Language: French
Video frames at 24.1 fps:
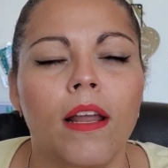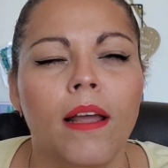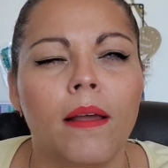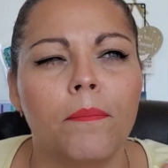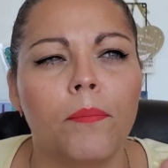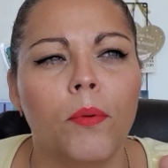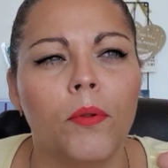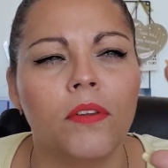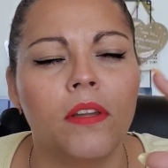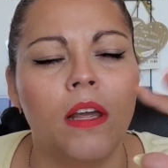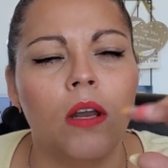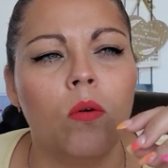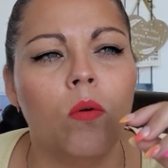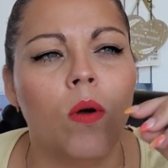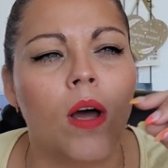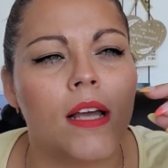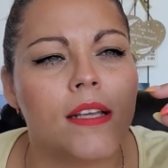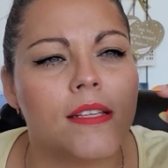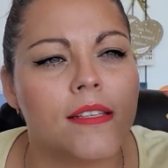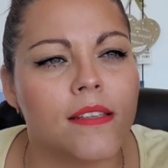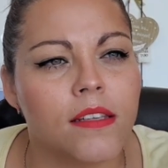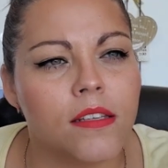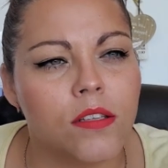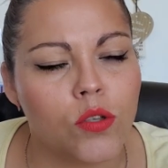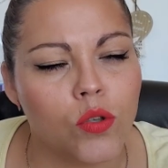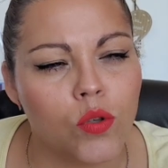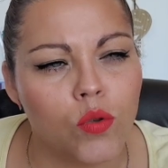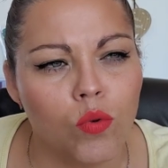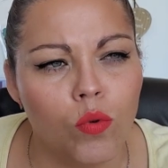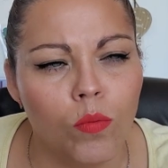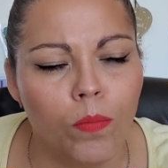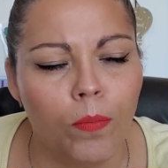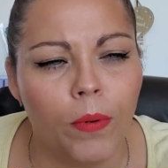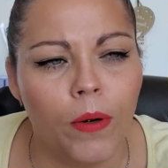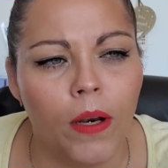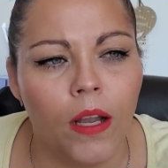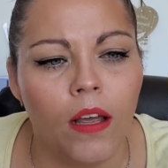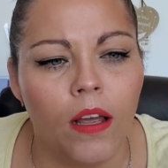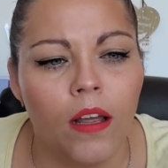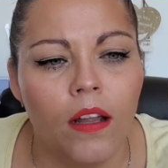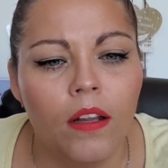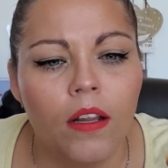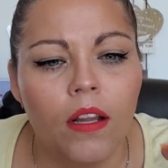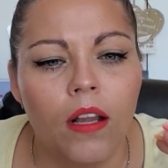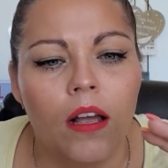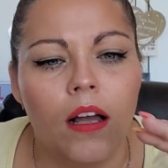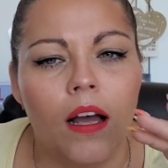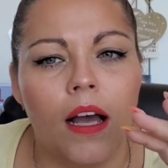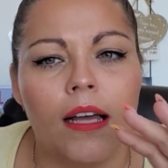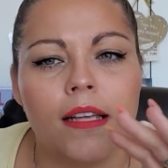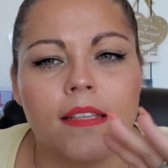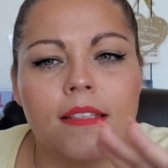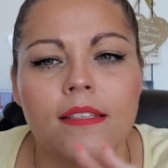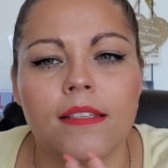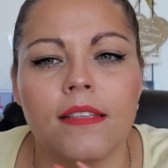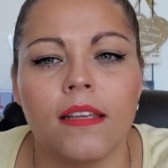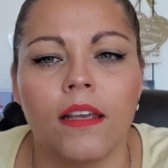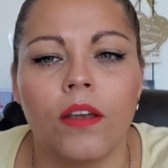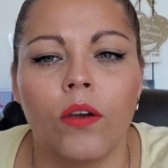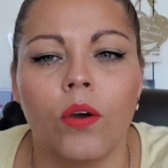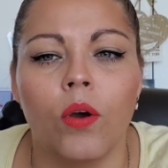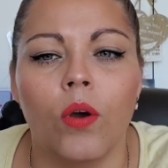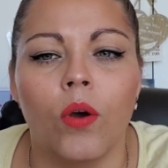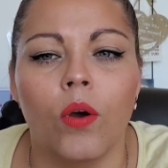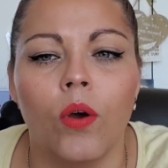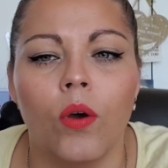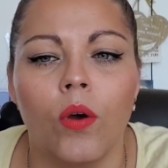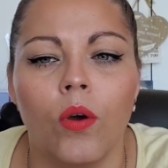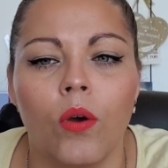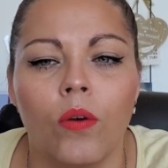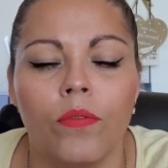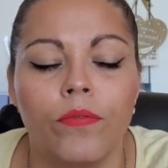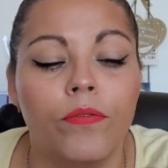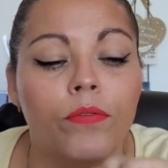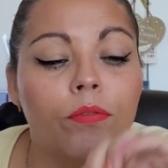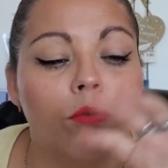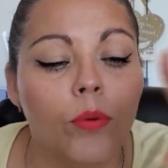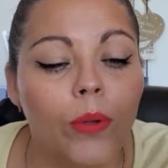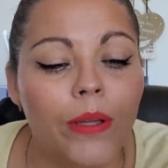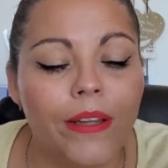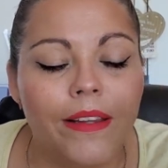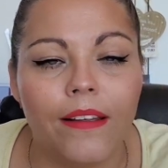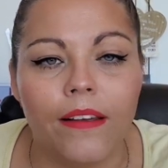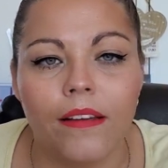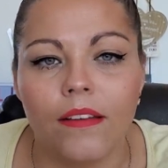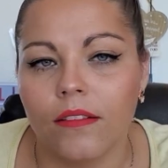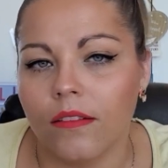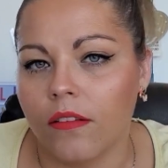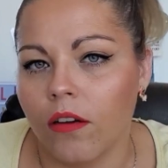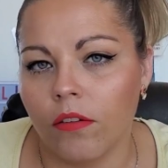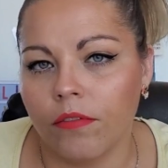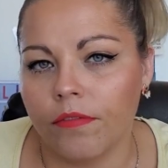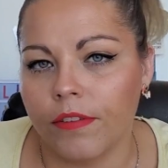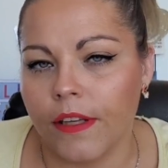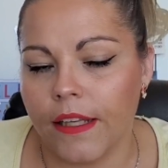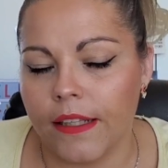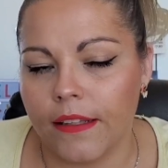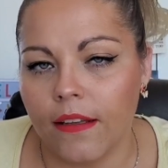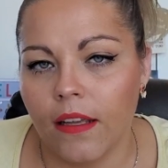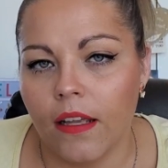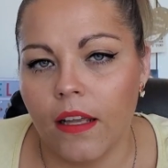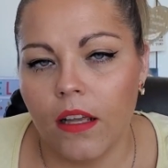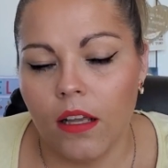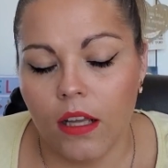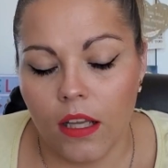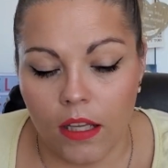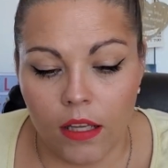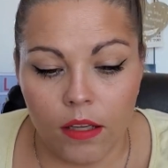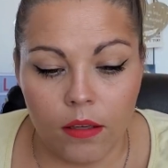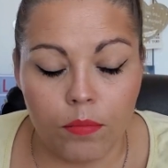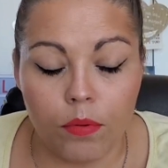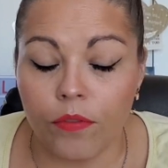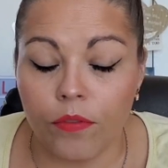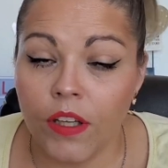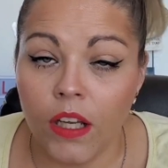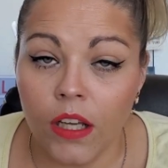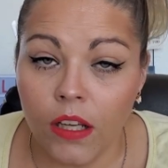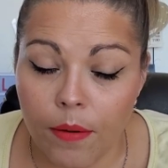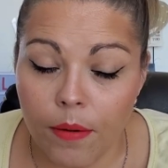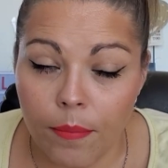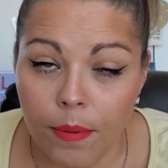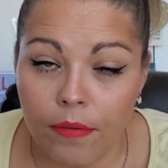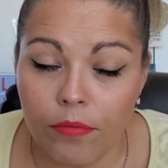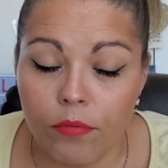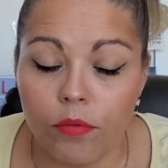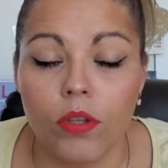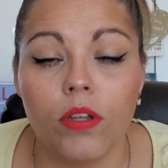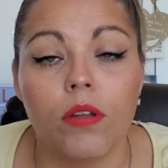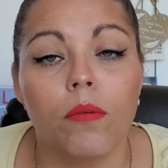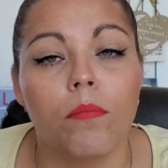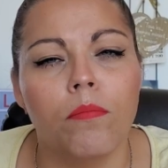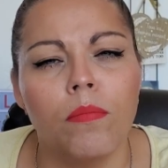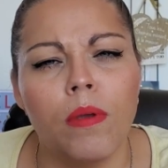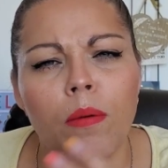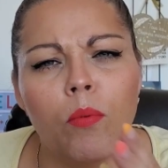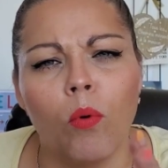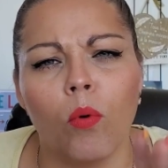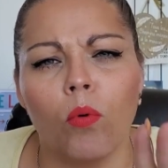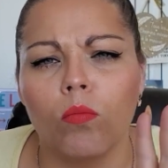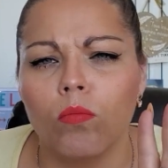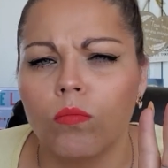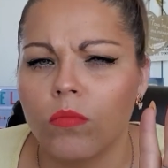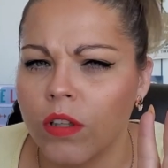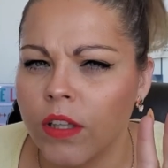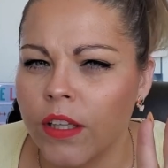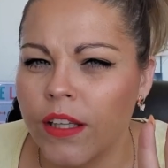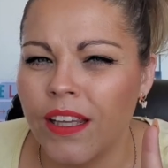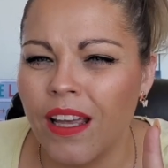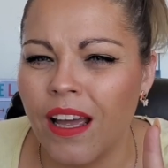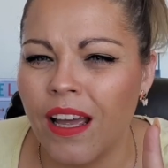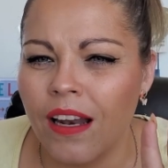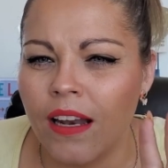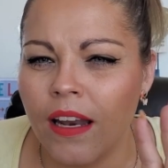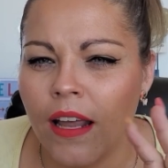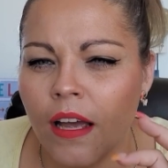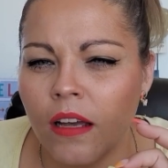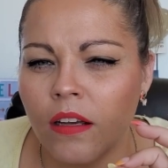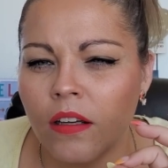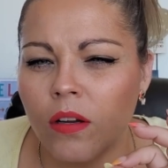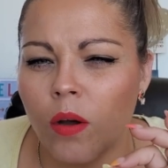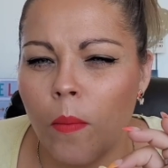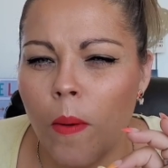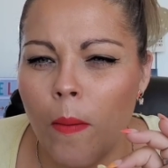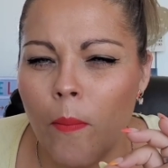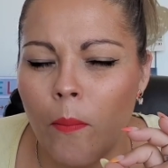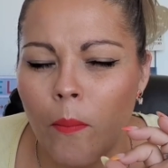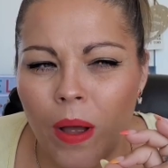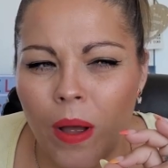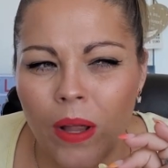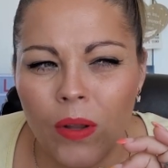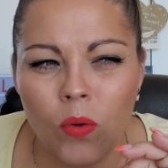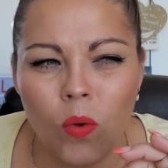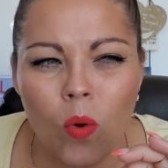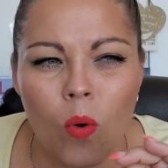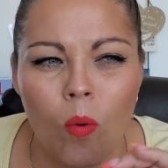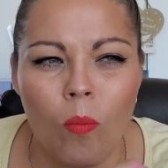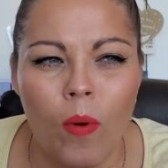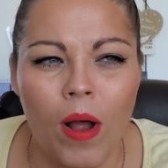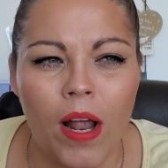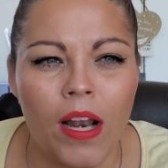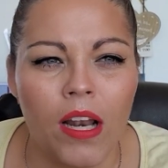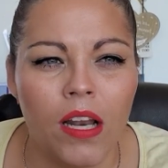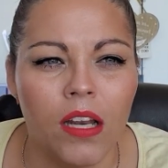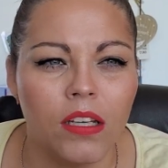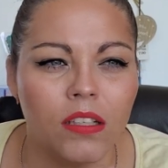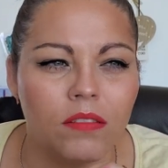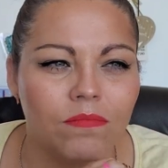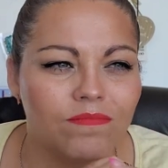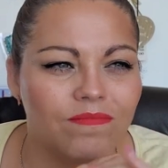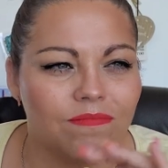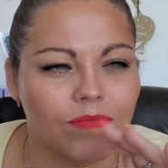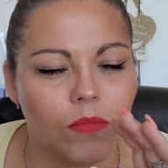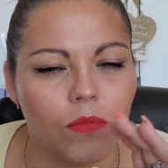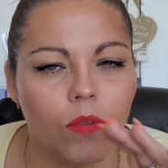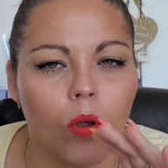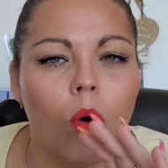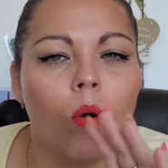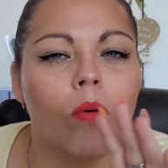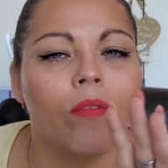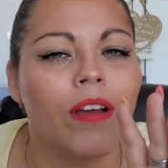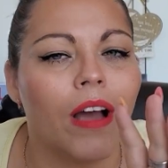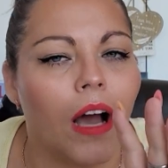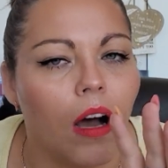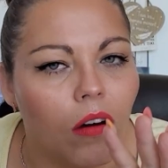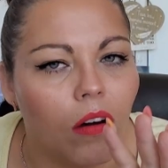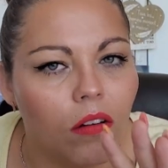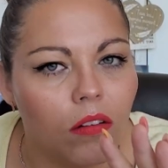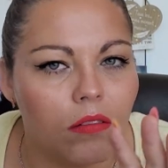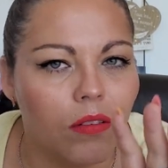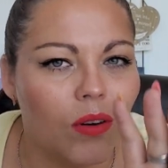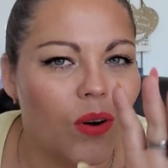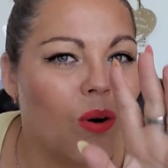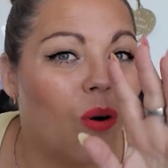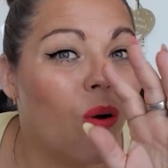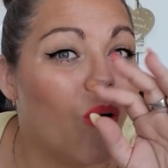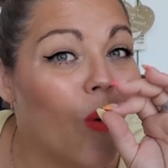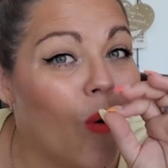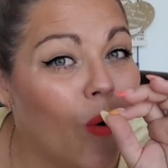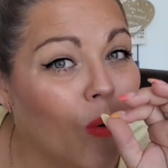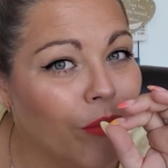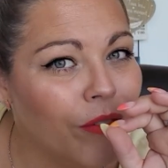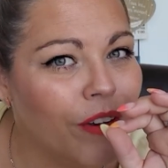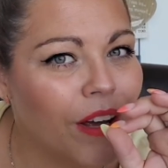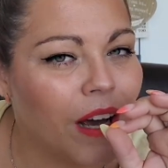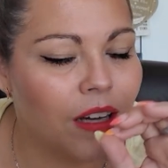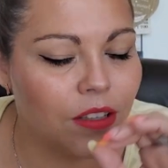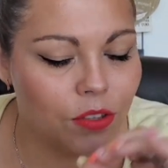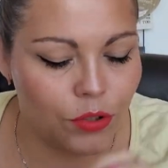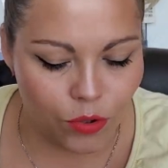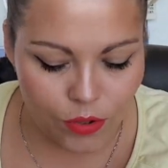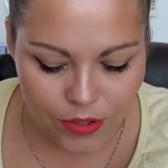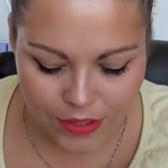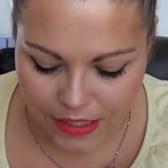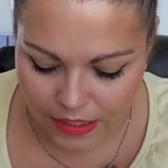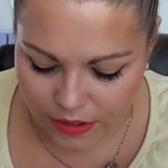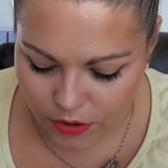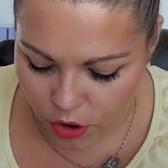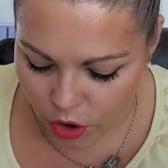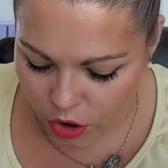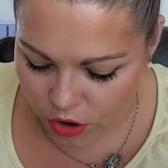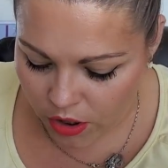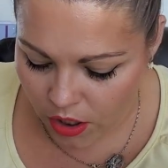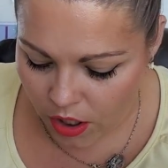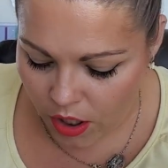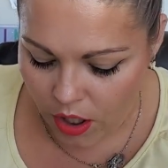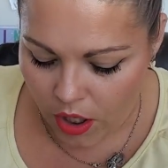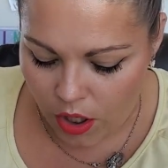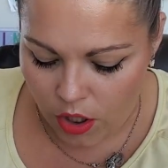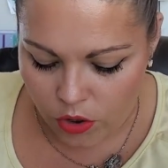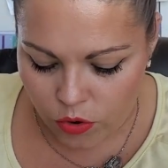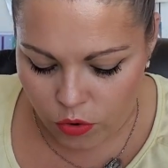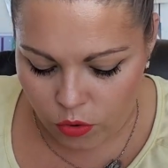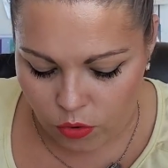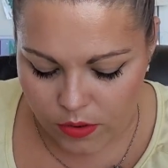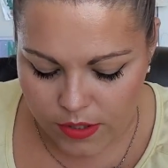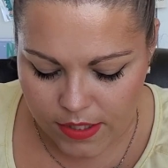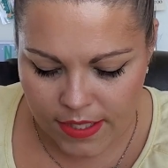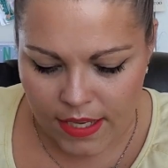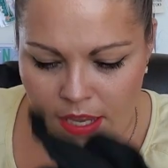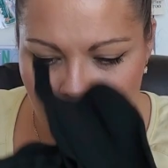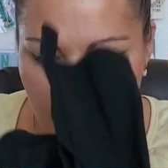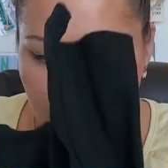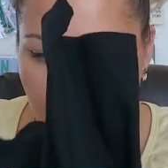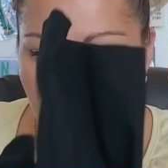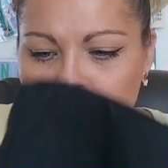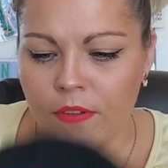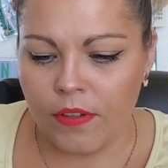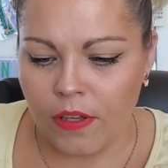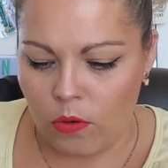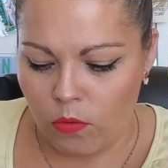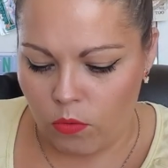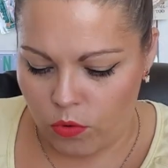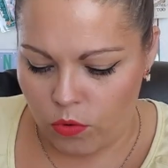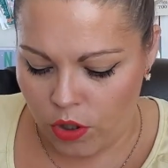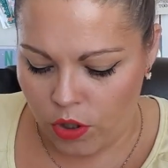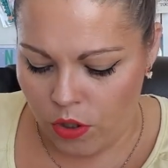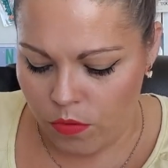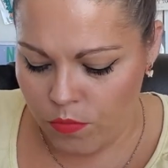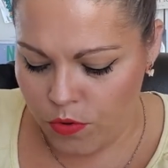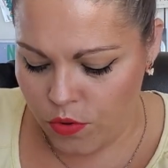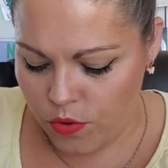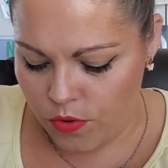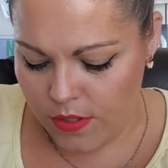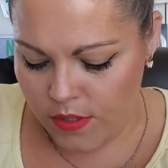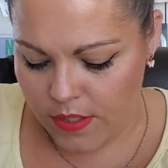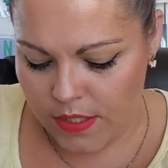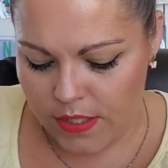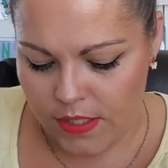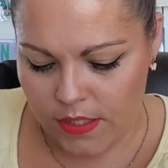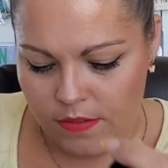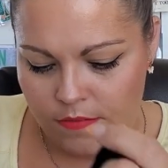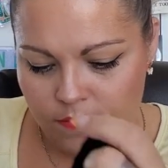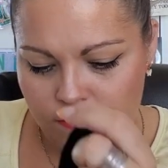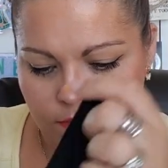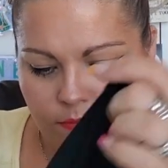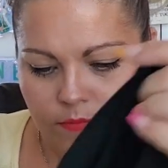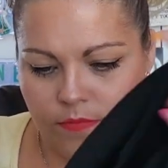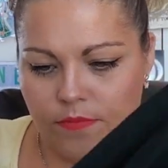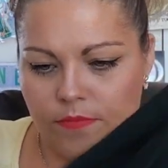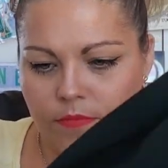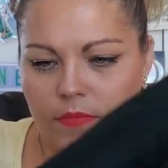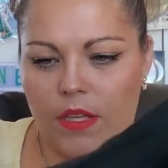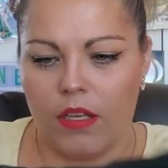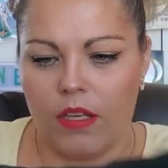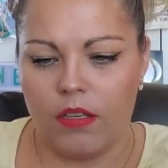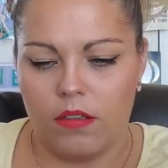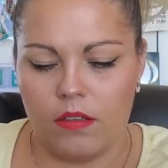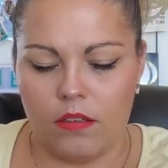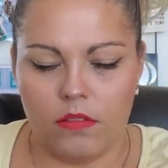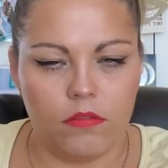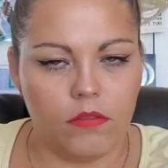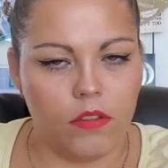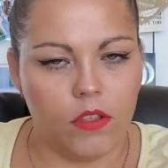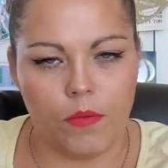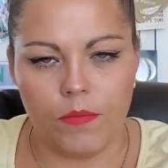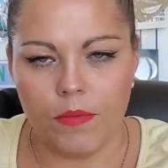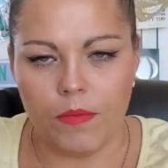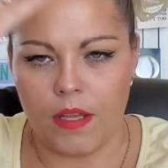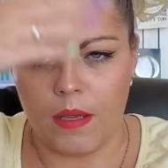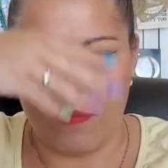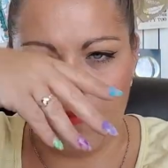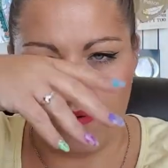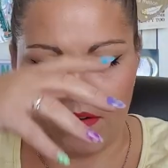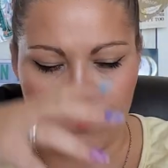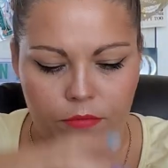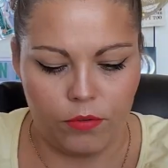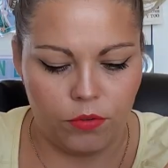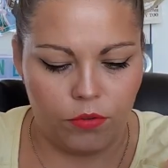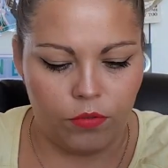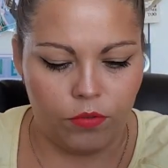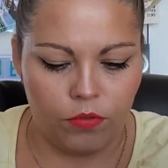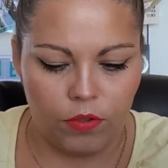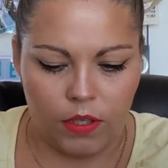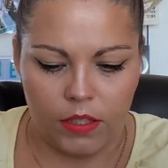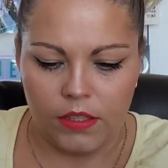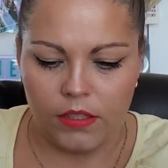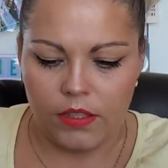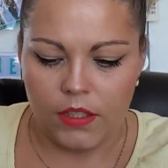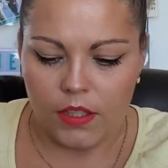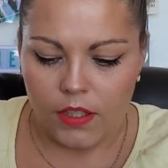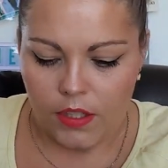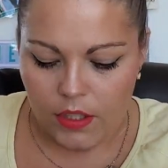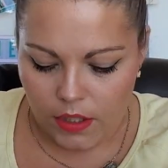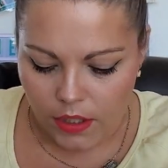voulais un pantalon assez souple, assez euh, fluide, en fait. Et pour finir, il n'est pas fluide. Mais bon, il a l'air quand même pas trop mal. On verra. On verra ce que ça donne. Donc, c'est un pantalon comme ceci. Comme d'hab, la photo. Hein.